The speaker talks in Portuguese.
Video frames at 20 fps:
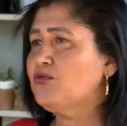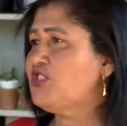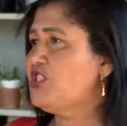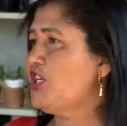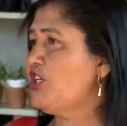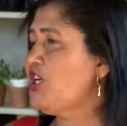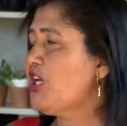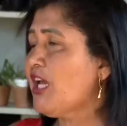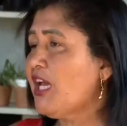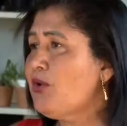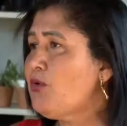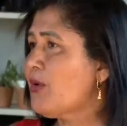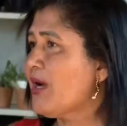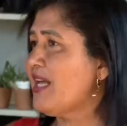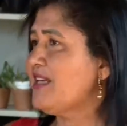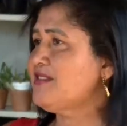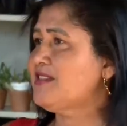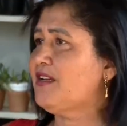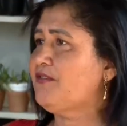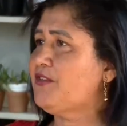Não tinha ninguém no
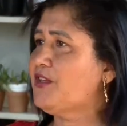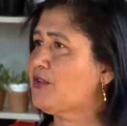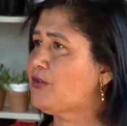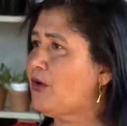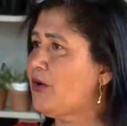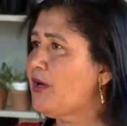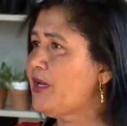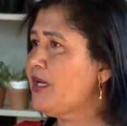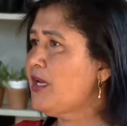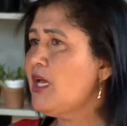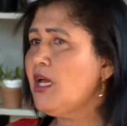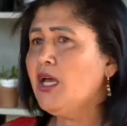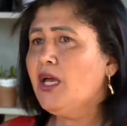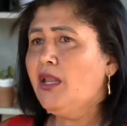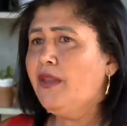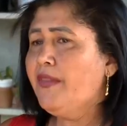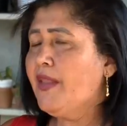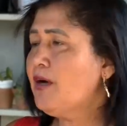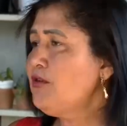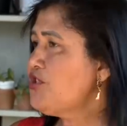caso da Vitória,
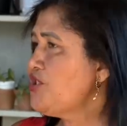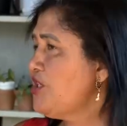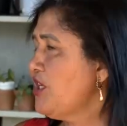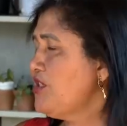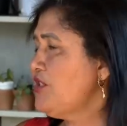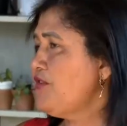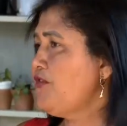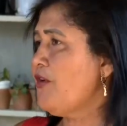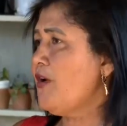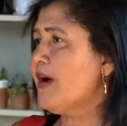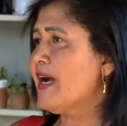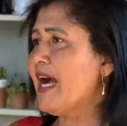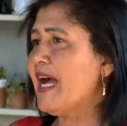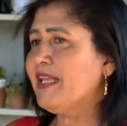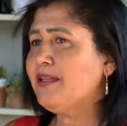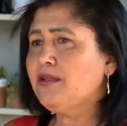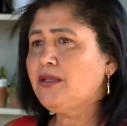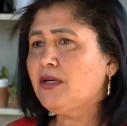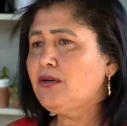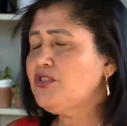não tinha
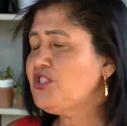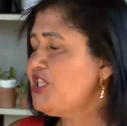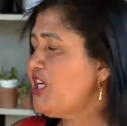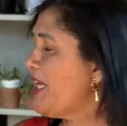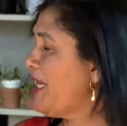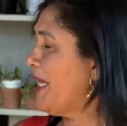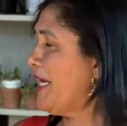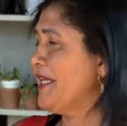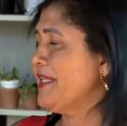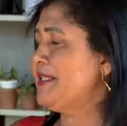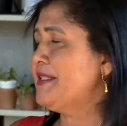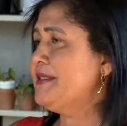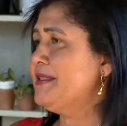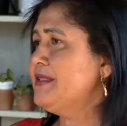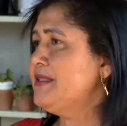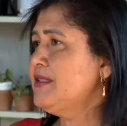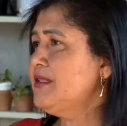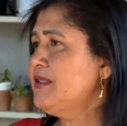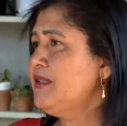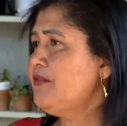advogado, não tinha nada.
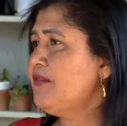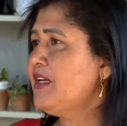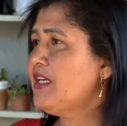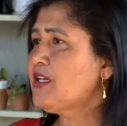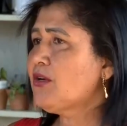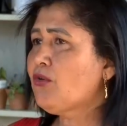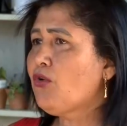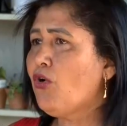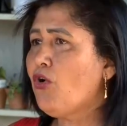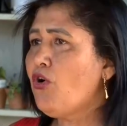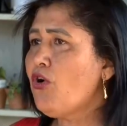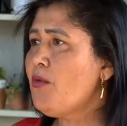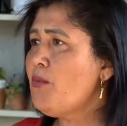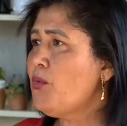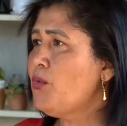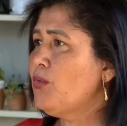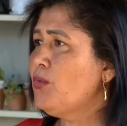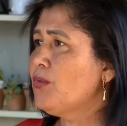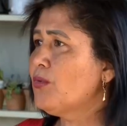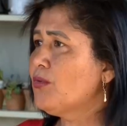Falei,
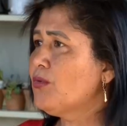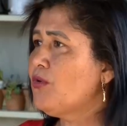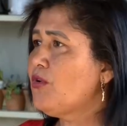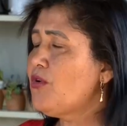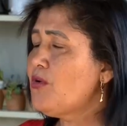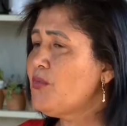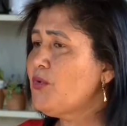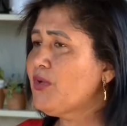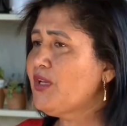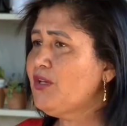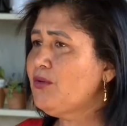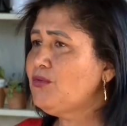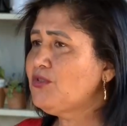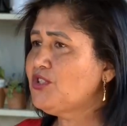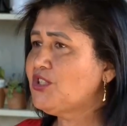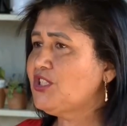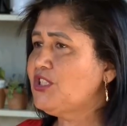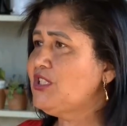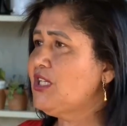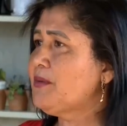como? Como que não
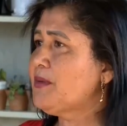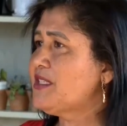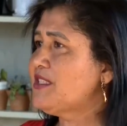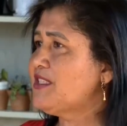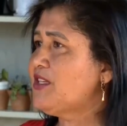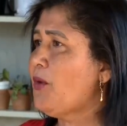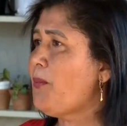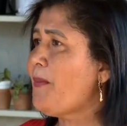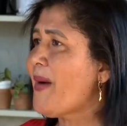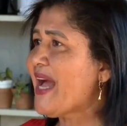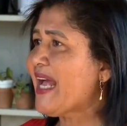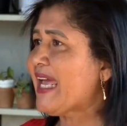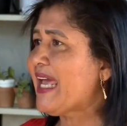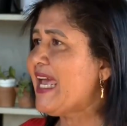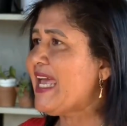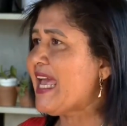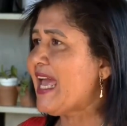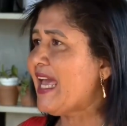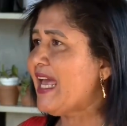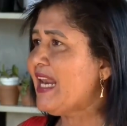tinha? Que se eu
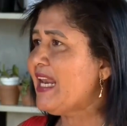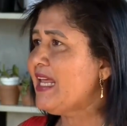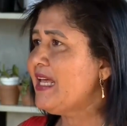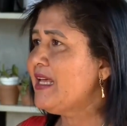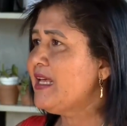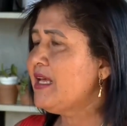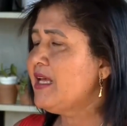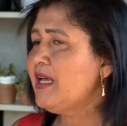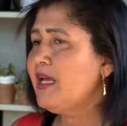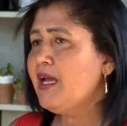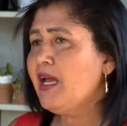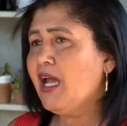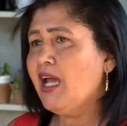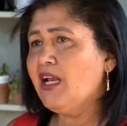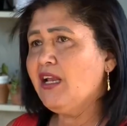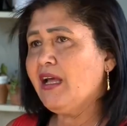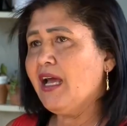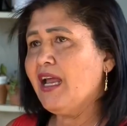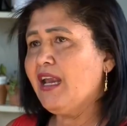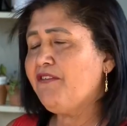paguei ela,
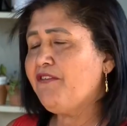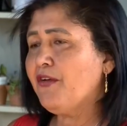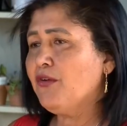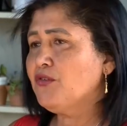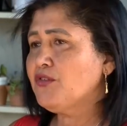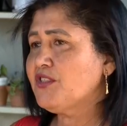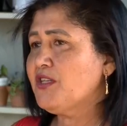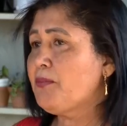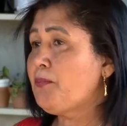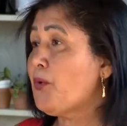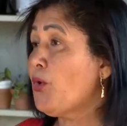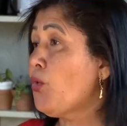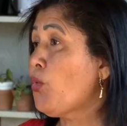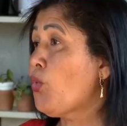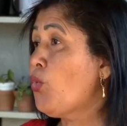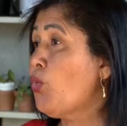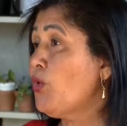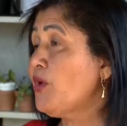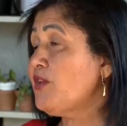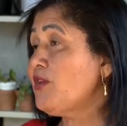ele, ela falou, você
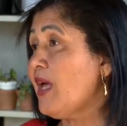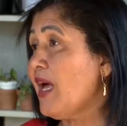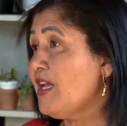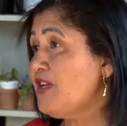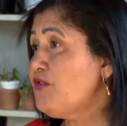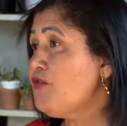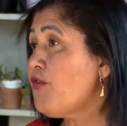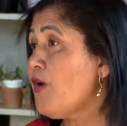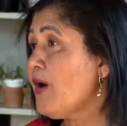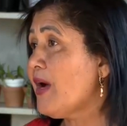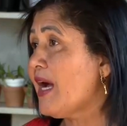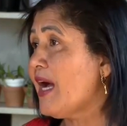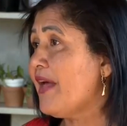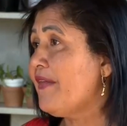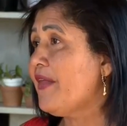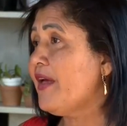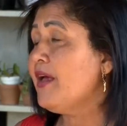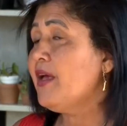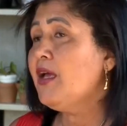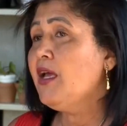procura
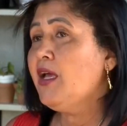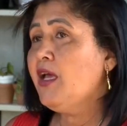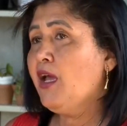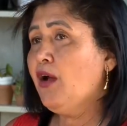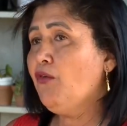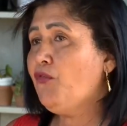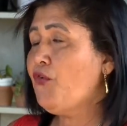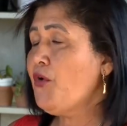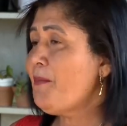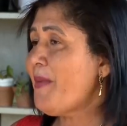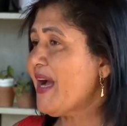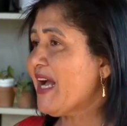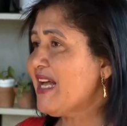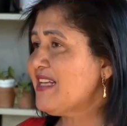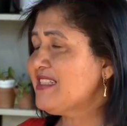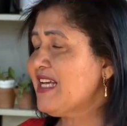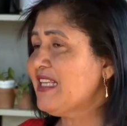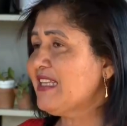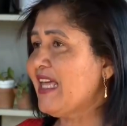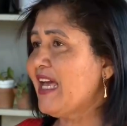advogada. Eu fui para
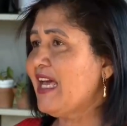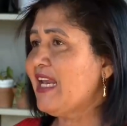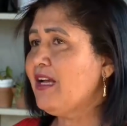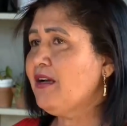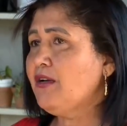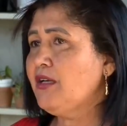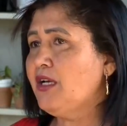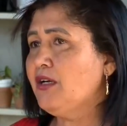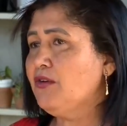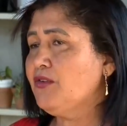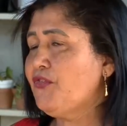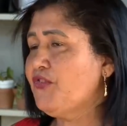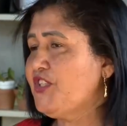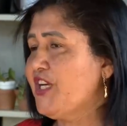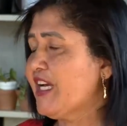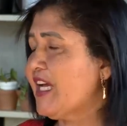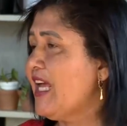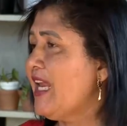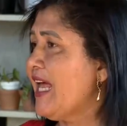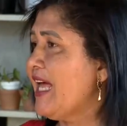casa dela, eu
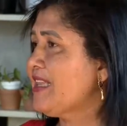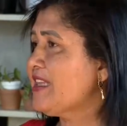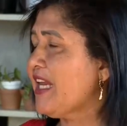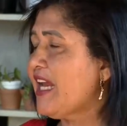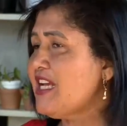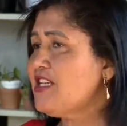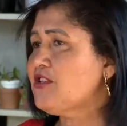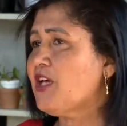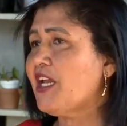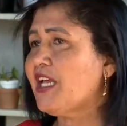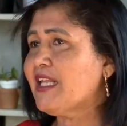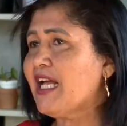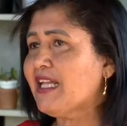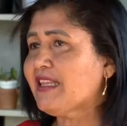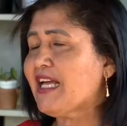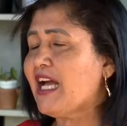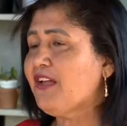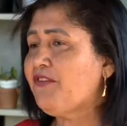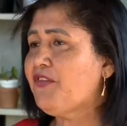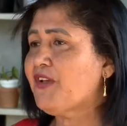cheguei lá três horas da
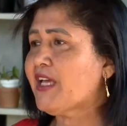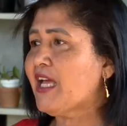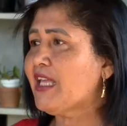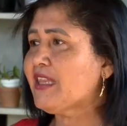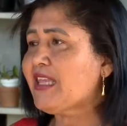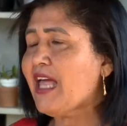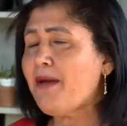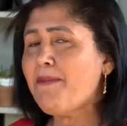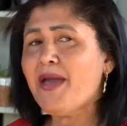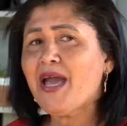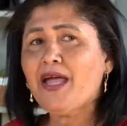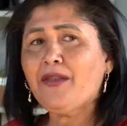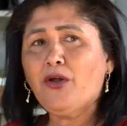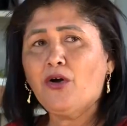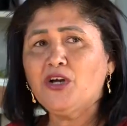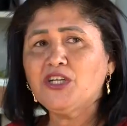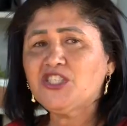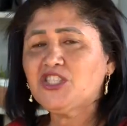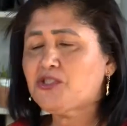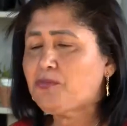tarde, fiquei até
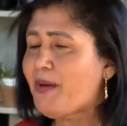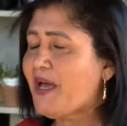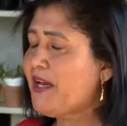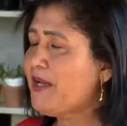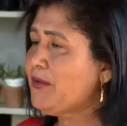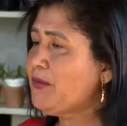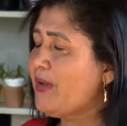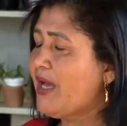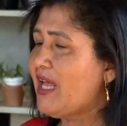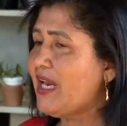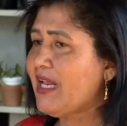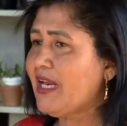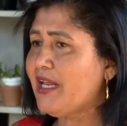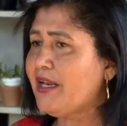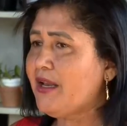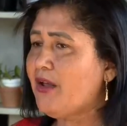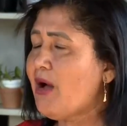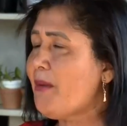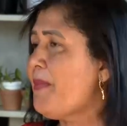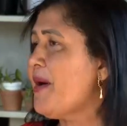meia-noite esperando ela,
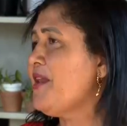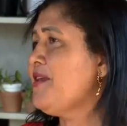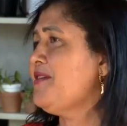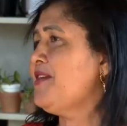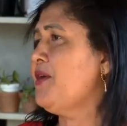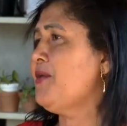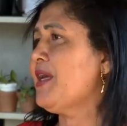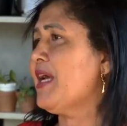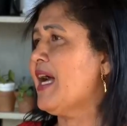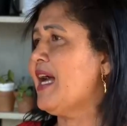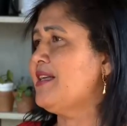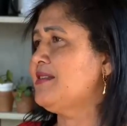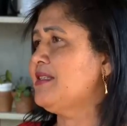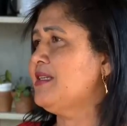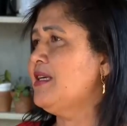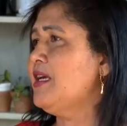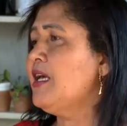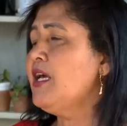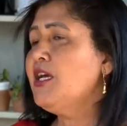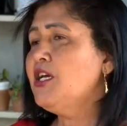ela não apareceu em
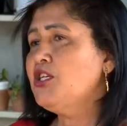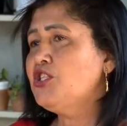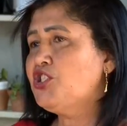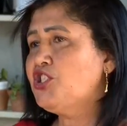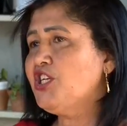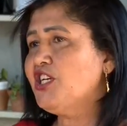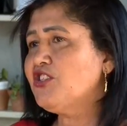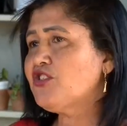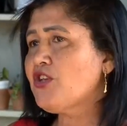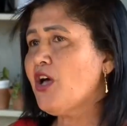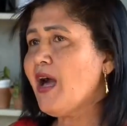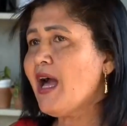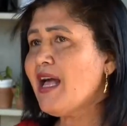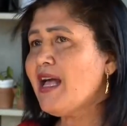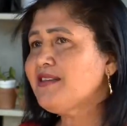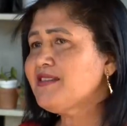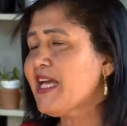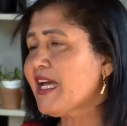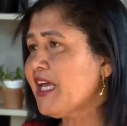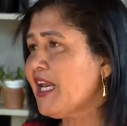casa. Tinha
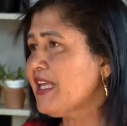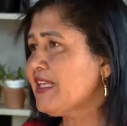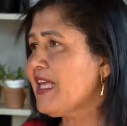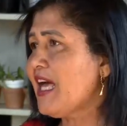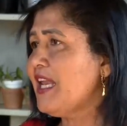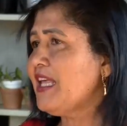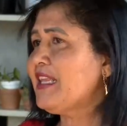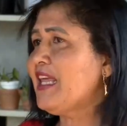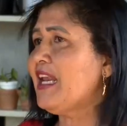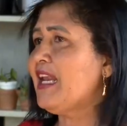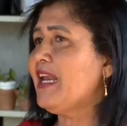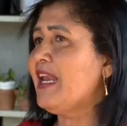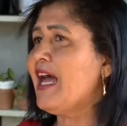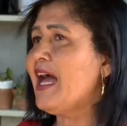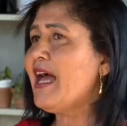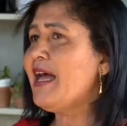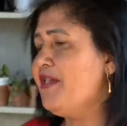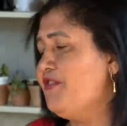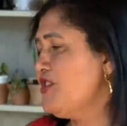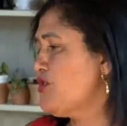só a secretária dela
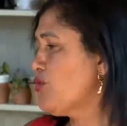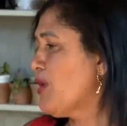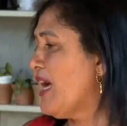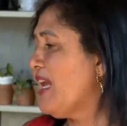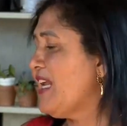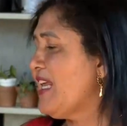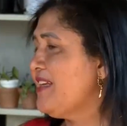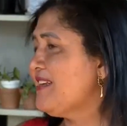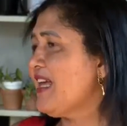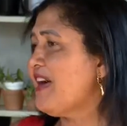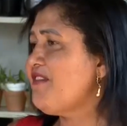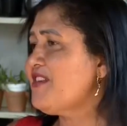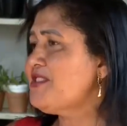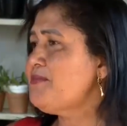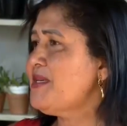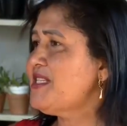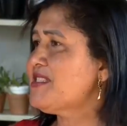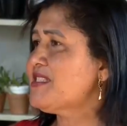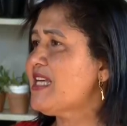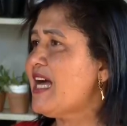lá, visualizava
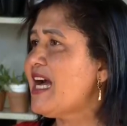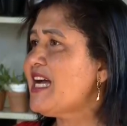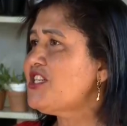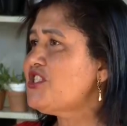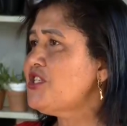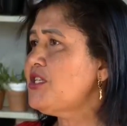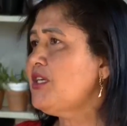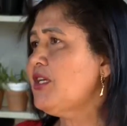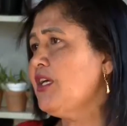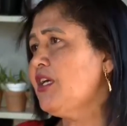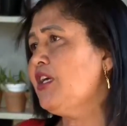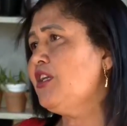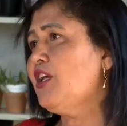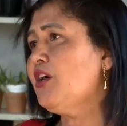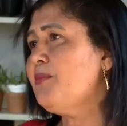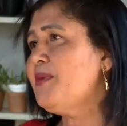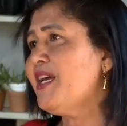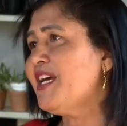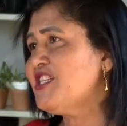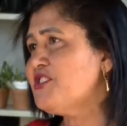as mensagens e
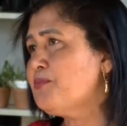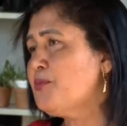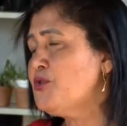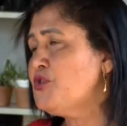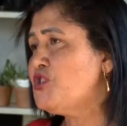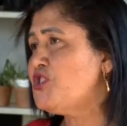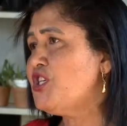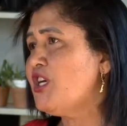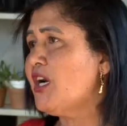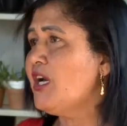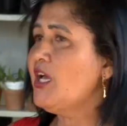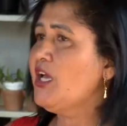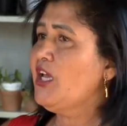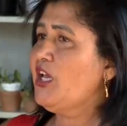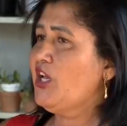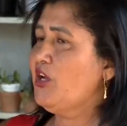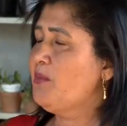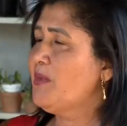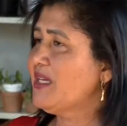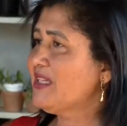não me respondia.
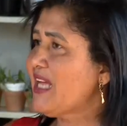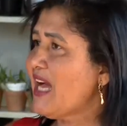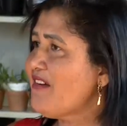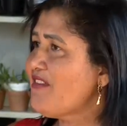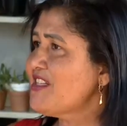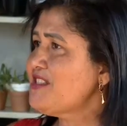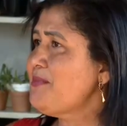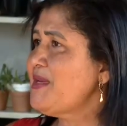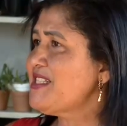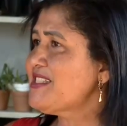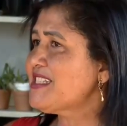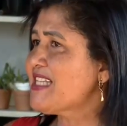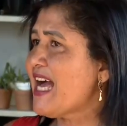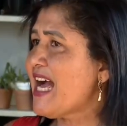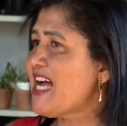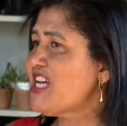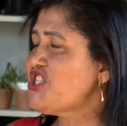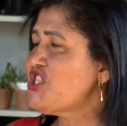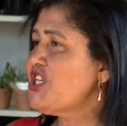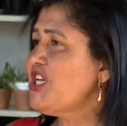Eu mandava as
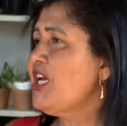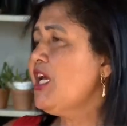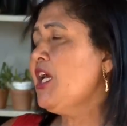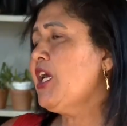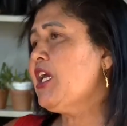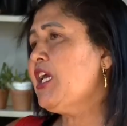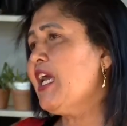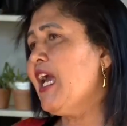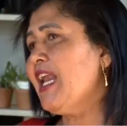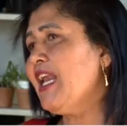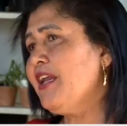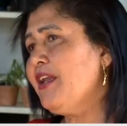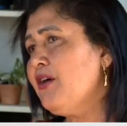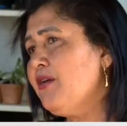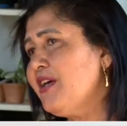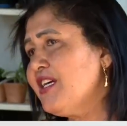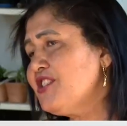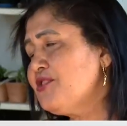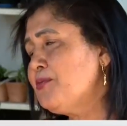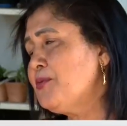mensagens e ela
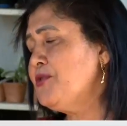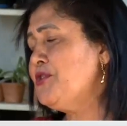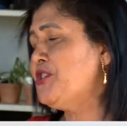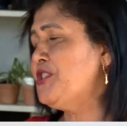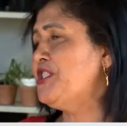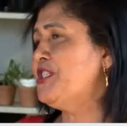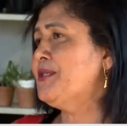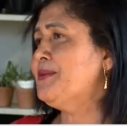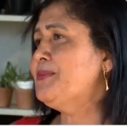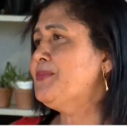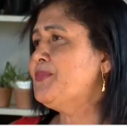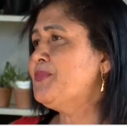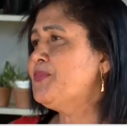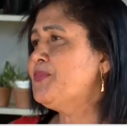não respondia.